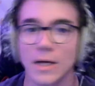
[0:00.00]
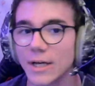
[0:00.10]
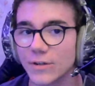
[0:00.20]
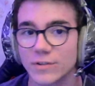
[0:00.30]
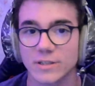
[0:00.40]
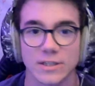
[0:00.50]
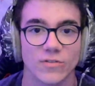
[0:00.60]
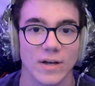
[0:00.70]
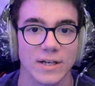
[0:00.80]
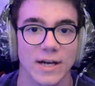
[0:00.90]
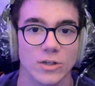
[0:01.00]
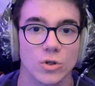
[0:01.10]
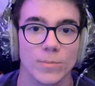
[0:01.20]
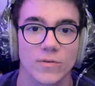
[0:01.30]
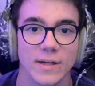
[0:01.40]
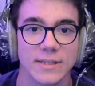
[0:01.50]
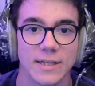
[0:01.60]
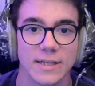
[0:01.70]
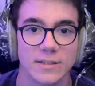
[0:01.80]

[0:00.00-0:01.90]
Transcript: Ich finde, es war keine schlimme Qualität.